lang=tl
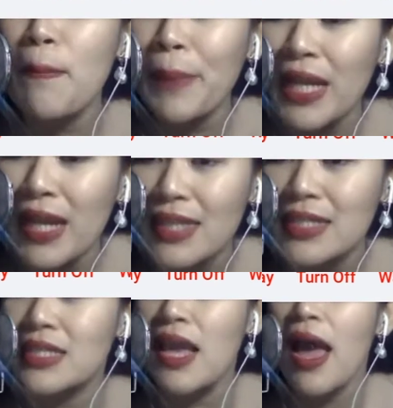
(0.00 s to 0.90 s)
sa
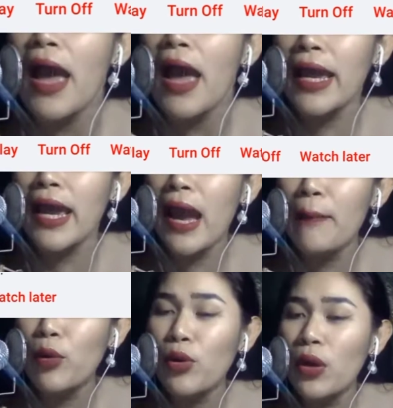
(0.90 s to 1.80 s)
Pinas.
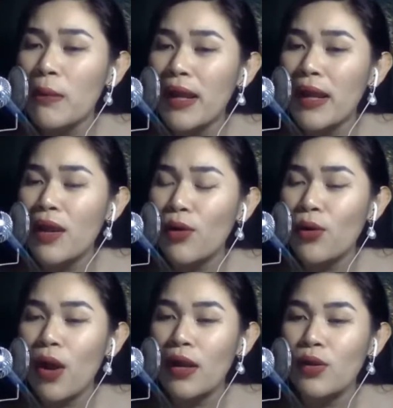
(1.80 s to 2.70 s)
Kaya po yung iba, nako,
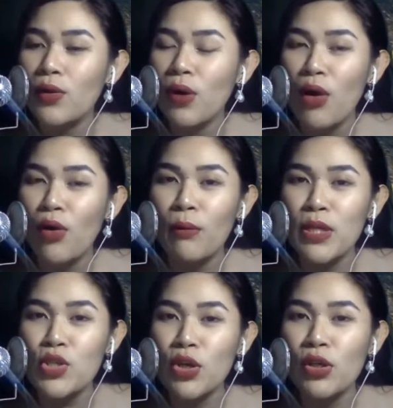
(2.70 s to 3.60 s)
ano, ako
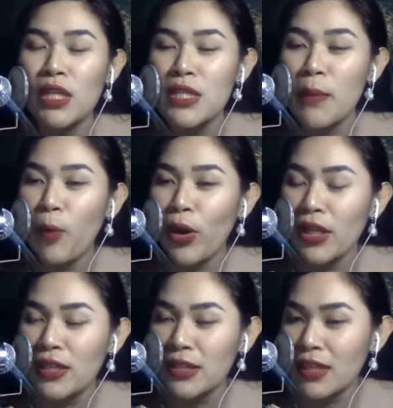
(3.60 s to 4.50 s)
medyo
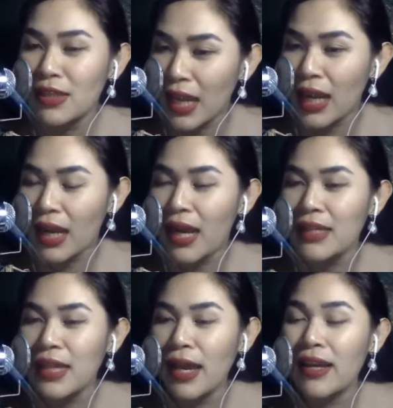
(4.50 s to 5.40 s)
disappointed
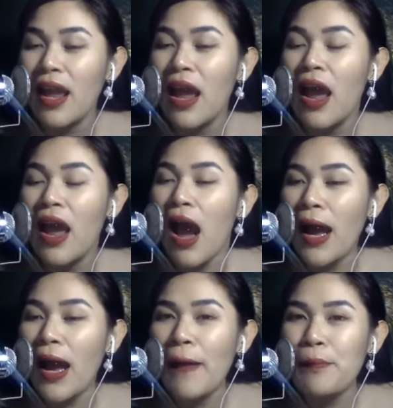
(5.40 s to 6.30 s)
talaga dahil
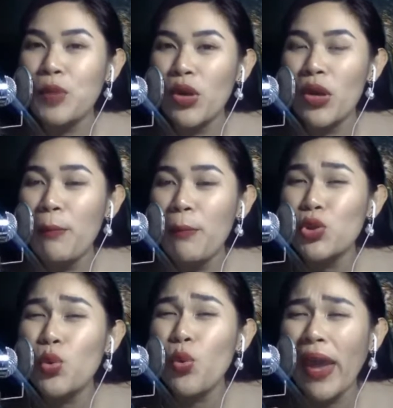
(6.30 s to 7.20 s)
um, yung iba po
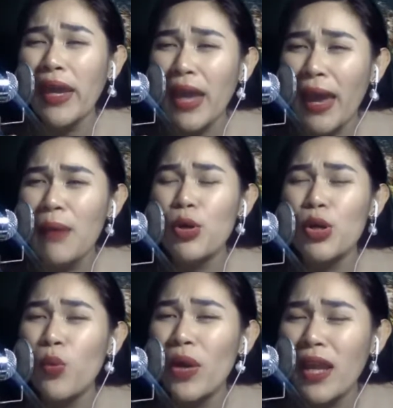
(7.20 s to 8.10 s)
2 a.m.
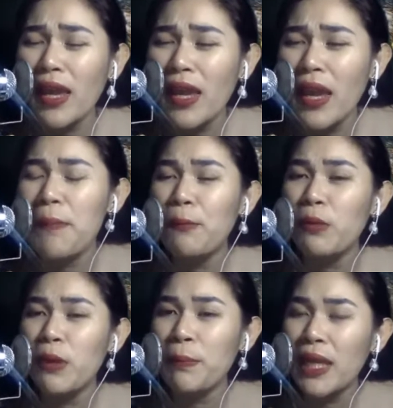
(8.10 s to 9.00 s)
or 1 a.m. pa
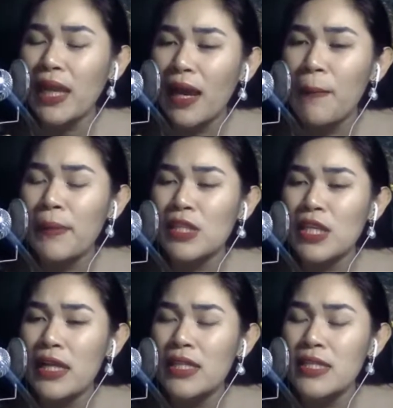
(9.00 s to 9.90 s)
pumipila
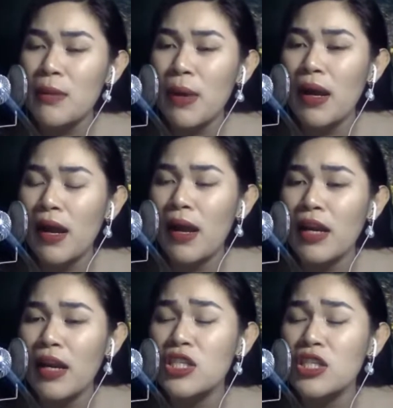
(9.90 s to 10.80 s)
dyan sa
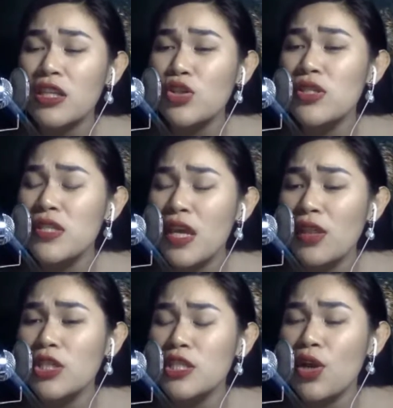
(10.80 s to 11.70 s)
mga registration
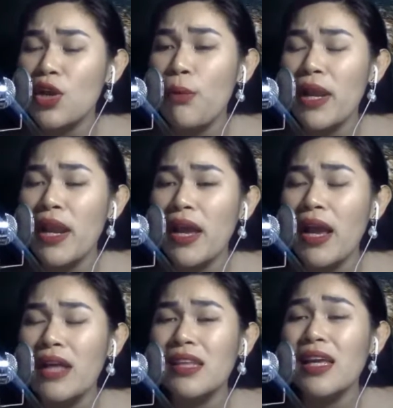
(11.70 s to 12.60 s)
centers ng
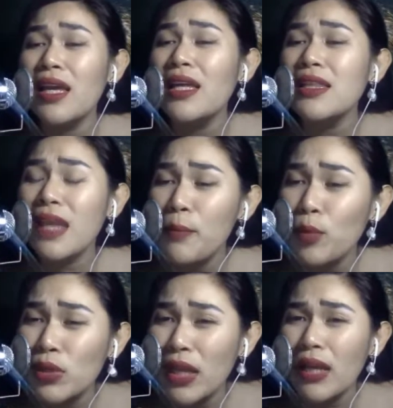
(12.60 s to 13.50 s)
COMELEC at naghihintay
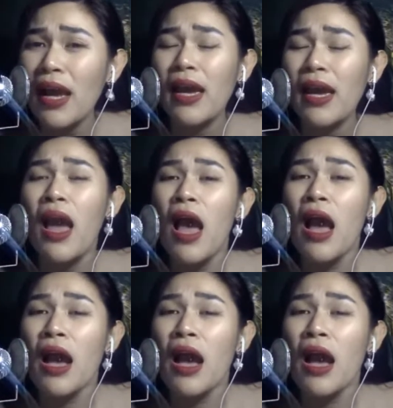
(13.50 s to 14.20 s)
po talaga eh